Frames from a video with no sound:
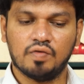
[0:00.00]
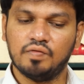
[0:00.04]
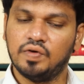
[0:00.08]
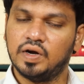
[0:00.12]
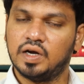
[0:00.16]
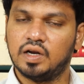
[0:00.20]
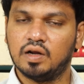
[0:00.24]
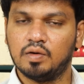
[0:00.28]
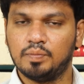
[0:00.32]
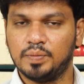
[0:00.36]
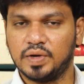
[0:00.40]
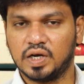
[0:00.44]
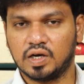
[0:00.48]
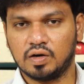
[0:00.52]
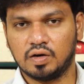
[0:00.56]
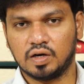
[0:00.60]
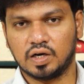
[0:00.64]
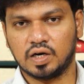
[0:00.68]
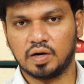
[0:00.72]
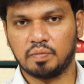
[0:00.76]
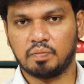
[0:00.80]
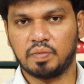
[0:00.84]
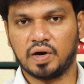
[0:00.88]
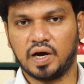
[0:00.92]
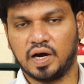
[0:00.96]
వీటిలో మీకు
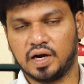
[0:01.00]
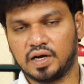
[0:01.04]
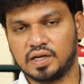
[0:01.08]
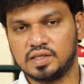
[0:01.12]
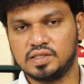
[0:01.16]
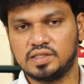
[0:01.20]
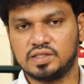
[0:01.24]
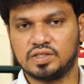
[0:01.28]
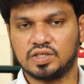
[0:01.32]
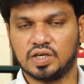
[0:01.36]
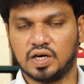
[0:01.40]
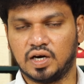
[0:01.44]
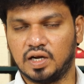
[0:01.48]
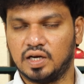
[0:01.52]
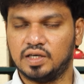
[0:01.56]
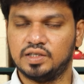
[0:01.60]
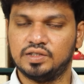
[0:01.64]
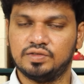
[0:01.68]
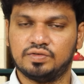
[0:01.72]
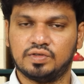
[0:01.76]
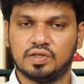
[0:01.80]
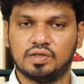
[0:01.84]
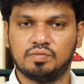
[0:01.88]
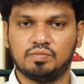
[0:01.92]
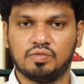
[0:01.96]
ఇంకా ప్యాటర్న్స్ చాలా
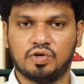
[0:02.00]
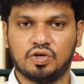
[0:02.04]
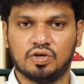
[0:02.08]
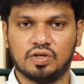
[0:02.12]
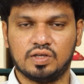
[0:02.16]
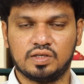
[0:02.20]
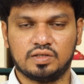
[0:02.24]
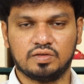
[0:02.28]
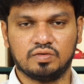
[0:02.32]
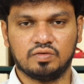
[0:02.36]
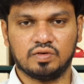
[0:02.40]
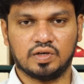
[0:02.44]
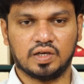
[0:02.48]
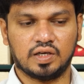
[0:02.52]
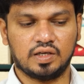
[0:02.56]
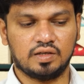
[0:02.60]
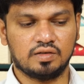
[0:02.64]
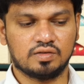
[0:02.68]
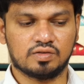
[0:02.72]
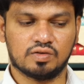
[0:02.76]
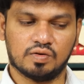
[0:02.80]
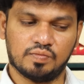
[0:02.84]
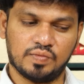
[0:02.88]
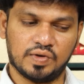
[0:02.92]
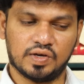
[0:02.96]
డిఫరెంట్ మోడల్స్ ఉంటాయి
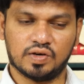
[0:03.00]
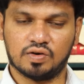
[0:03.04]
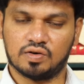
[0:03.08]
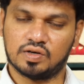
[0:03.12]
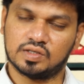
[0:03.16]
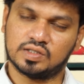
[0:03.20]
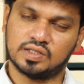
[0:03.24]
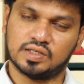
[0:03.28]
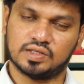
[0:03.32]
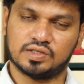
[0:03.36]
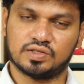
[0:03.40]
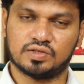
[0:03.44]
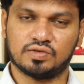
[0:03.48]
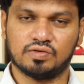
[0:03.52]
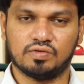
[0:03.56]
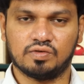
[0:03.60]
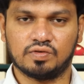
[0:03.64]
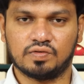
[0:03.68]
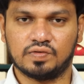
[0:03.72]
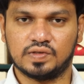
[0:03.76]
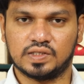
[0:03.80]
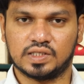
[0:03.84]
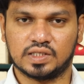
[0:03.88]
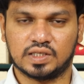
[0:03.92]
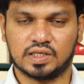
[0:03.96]
సో మీకు ఒకసారి
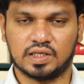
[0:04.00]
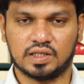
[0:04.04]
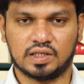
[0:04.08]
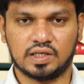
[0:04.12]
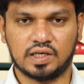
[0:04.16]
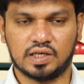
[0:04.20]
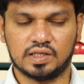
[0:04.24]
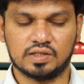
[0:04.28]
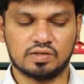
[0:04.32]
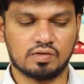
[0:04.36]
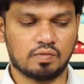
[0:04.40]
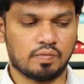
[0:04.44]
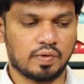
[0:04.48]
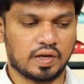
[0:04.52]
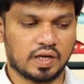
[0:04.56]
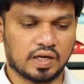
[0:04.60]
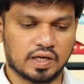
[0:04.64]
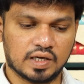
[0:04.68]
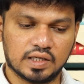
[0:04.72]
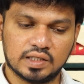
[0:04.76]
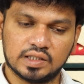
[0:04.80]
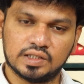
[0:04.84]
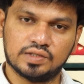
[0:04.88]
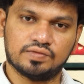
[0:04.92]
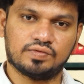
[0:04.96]
స్టోర్ విజిట్ అయితే సో మీరు
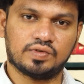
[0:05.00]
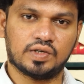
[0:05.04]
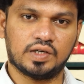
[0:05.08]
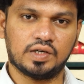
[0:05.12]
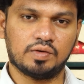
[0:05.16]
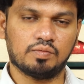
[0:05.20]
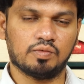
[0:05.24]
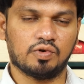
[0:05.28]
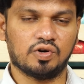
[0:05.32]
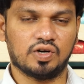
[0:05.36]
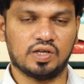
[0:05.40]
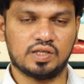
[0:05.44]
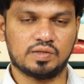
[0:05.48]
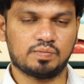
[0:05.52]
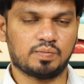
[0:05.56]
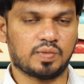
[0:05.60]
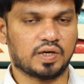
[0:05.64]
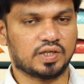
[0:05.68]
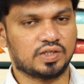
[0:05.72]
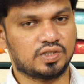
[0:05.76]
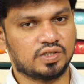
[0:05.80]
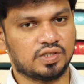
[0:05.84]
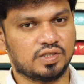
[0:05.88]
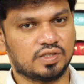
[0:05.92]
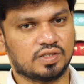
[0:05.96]
ఇంకా డిఫరెంట్ మోడల్స్
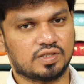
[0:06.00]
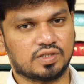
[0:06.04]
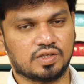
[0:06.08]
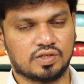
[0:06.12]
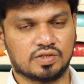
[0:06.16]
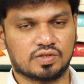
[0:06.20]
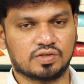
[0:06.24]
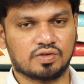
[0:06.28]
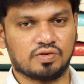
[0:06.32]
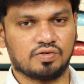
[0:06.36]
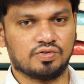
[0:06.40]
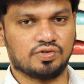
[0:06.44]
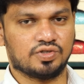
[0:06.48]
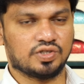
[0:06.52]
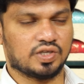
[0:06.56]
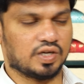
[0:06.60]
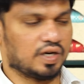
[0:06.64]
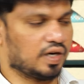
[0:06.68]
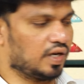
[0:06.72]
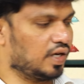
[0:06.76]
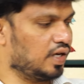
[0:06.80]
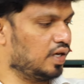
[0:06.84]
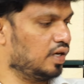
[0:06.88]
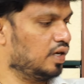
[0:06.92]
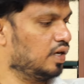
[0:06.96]
పర్చేస్ చేసుకోవచ్చు
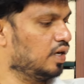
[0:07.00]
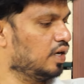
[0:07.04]
అండి